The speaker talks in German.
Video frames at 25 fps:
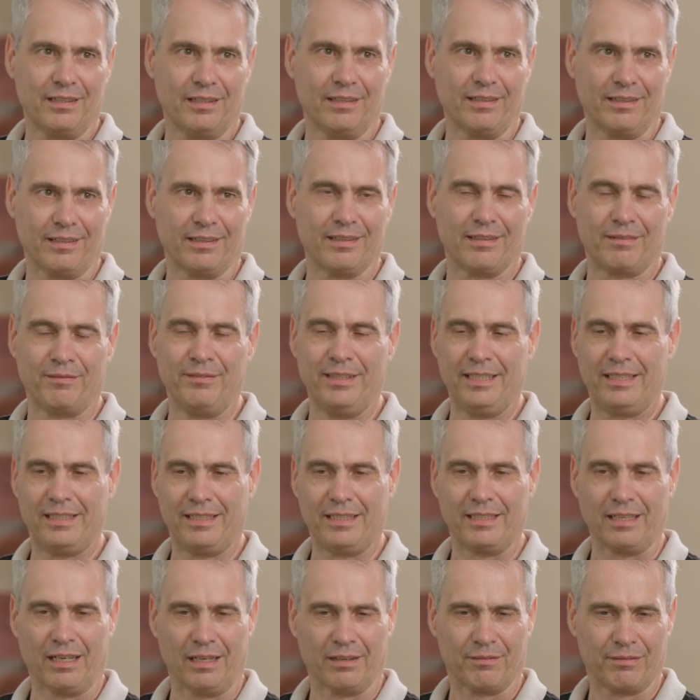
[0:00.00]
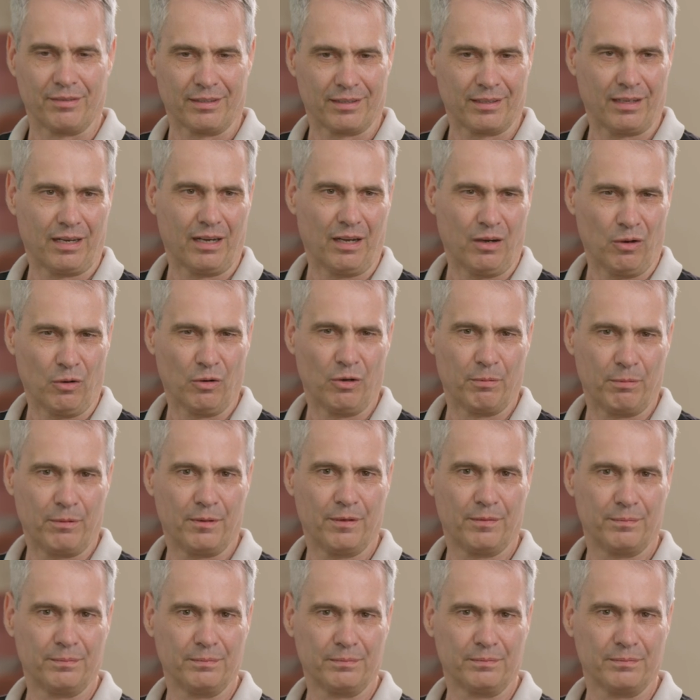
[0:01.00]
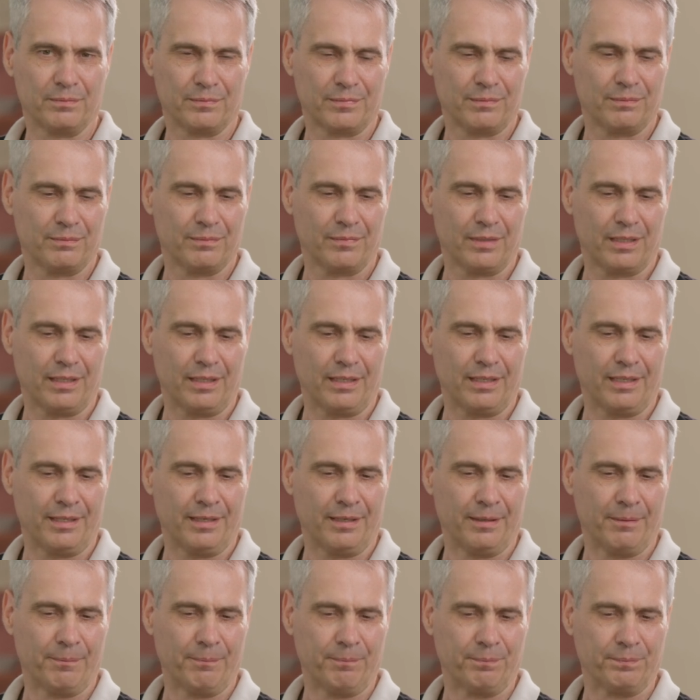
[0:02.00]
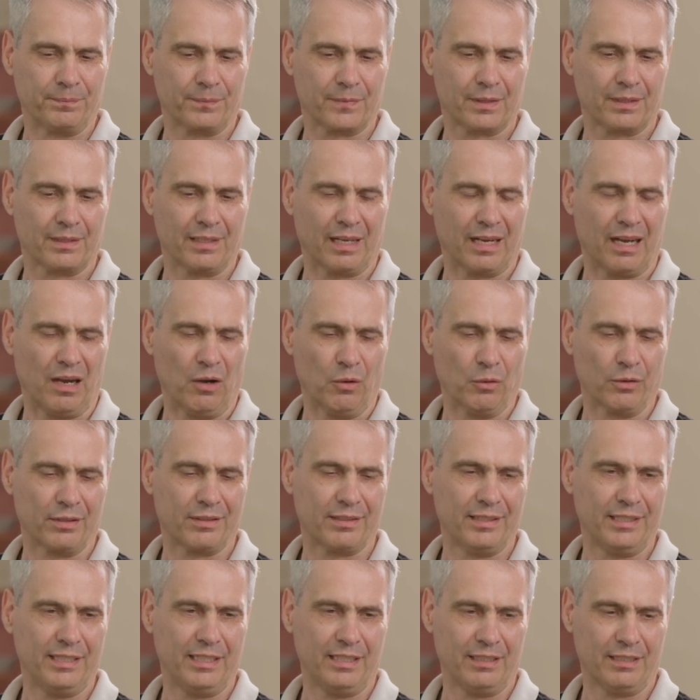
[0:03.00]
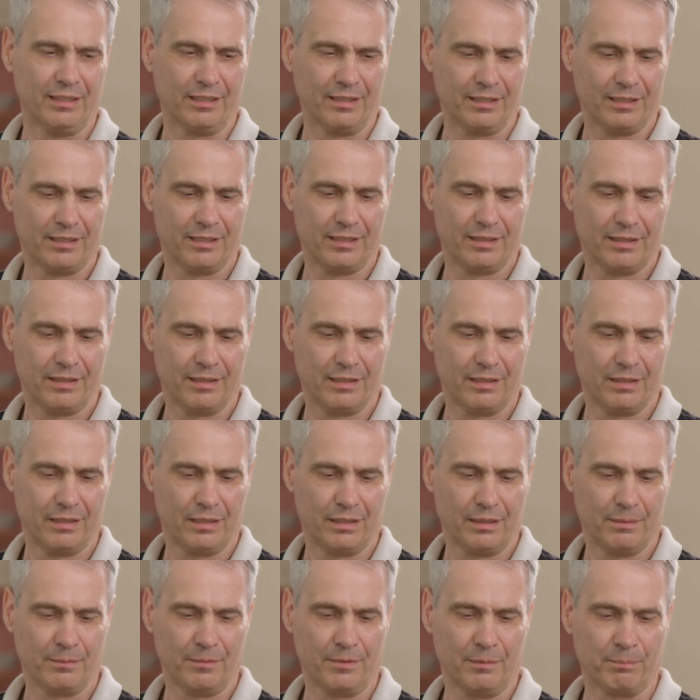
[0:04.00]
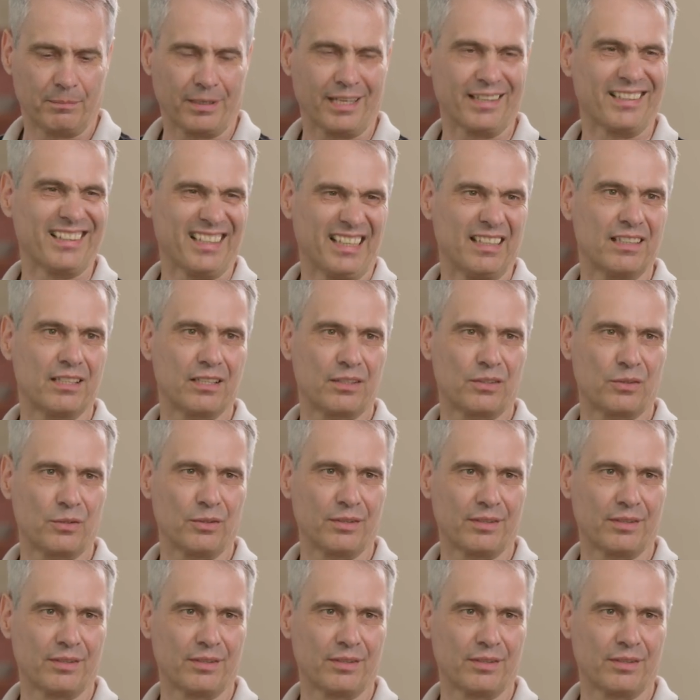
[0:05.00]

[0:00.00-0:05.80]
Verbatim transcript: es ist wichtig, einfach auch ähm, nach außen hin präsent zu